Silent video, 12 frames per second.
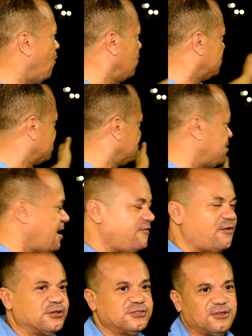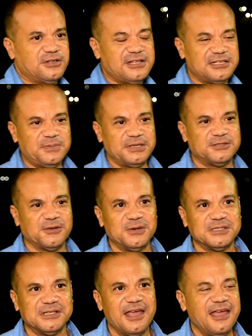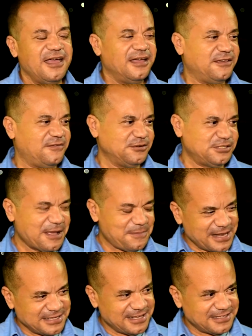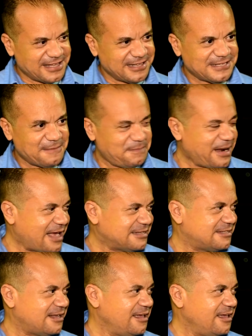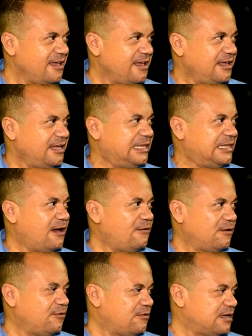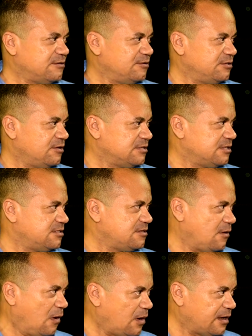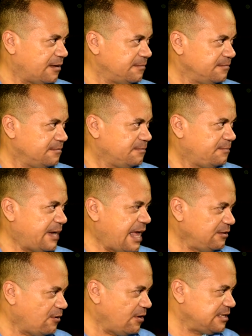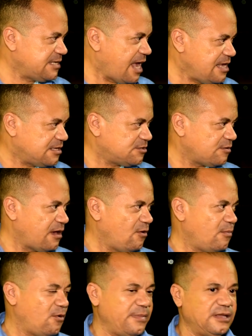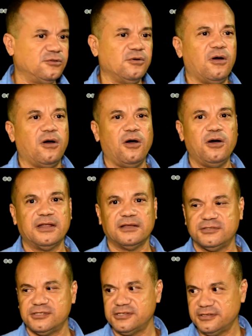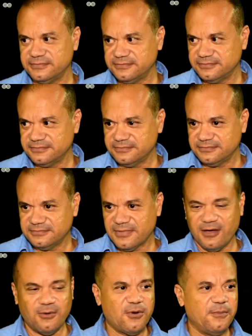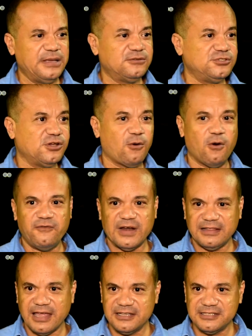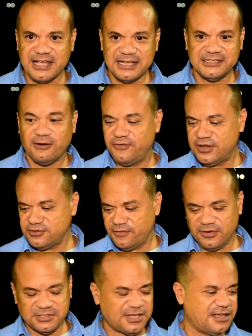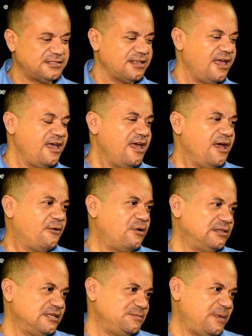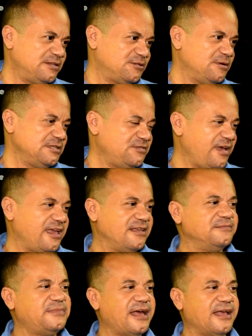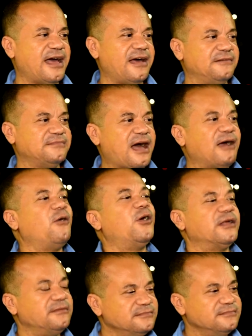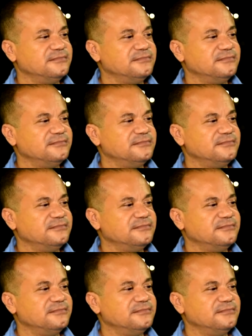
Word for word: todos os devotos, todas as pessoas que vão estar presentes nessa praça. Então, a coroação de Nossa Senhora, para nós é isso, é um momento orante. É um momento de confraternização. Vejam vocês, quantas pessoas vêm para cá agora?